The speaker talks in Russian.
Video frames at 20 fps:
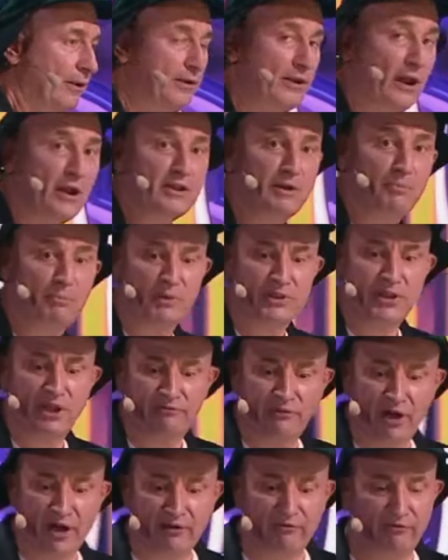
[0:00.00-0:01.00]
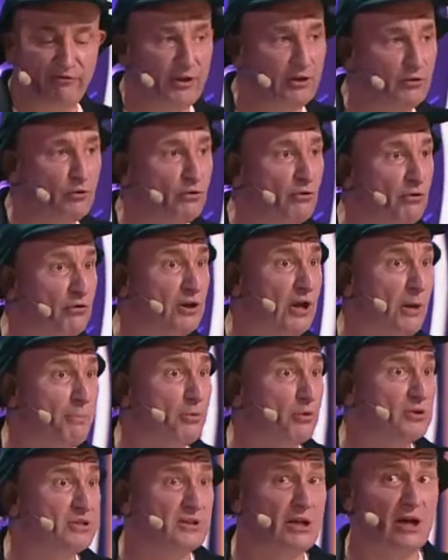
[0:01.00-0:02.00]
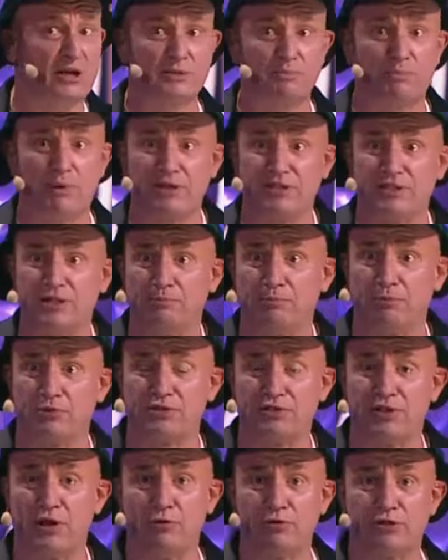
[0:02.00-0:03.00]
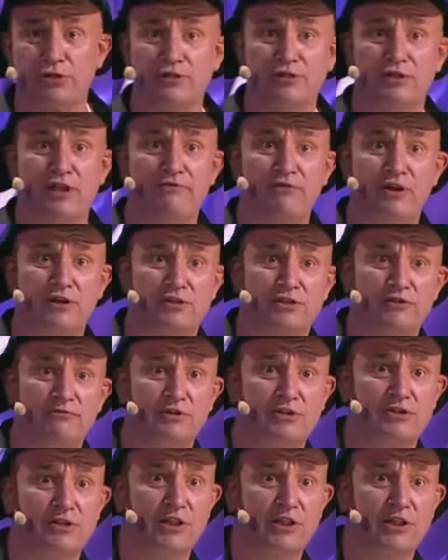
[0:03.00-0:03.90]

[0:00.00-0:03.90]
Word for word: Я не подавая виду, говорю, я просто так спросил, просто я очень доверчивый